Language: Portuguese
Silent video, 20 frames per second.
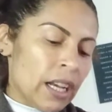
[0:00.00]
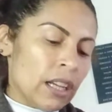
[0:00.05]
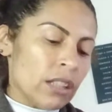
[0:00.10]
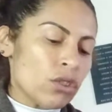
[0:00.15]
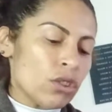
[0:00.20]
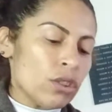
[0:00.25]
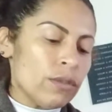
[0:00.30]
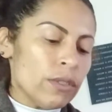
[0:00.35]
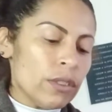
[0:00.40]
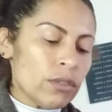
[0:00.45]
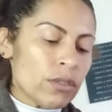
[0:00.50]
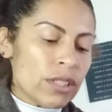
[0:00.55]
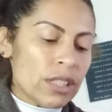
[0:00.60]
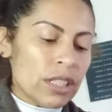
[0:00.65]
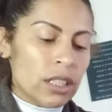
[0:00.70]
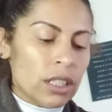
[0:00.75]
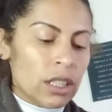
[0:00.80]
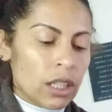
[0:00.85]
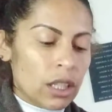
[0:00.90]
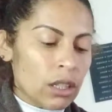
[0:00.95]
Ativem o
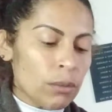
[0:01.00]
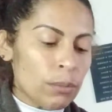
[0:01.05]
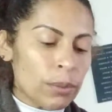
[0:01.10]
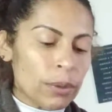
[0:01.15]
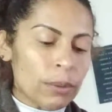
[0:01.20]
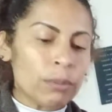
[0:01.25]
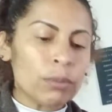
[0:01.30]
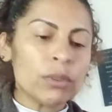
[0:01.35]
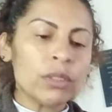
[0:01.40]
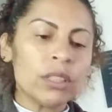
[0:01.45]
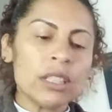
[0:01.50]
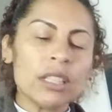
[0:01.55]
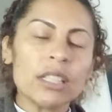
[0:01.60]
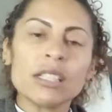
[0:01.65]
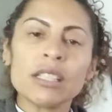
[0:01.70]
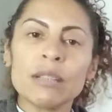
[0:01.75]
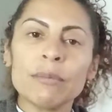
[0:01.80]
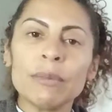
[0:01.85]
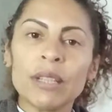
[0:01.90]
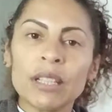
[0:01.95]
sininho para poder
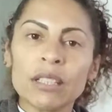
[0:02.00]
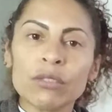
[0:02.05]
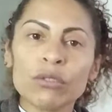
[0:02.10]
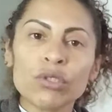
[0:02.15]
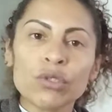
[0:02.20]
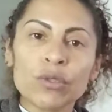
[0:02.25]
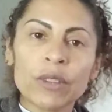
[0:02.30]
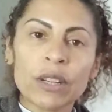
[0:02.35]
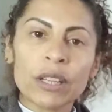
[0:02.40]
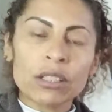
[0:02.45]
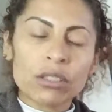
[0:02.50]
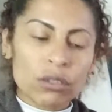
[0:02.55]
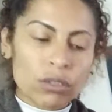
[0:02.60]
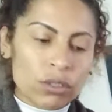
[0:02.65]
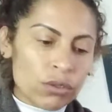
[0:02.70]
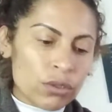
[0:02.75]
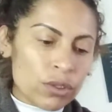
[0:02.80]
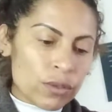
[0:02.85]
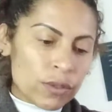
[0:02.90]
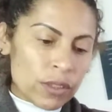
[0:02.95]
receber as
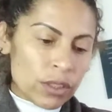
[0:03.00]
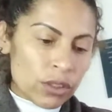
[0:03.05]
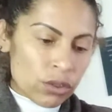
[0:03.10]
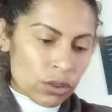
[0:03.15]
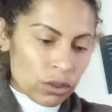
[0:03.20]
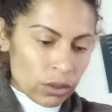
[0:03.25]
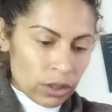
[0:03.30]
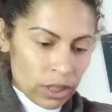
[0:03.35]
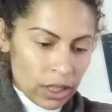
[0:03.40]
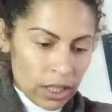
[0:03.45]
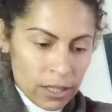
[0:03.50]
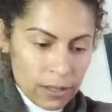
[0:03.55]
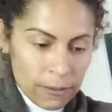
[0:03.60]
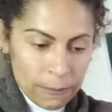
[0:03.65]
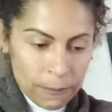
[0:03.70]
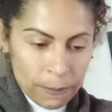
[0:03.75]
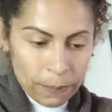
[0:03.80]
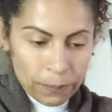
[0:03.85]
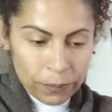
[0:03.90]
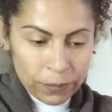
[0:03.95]
notificações dos vídeos,
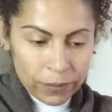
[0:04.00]
ok?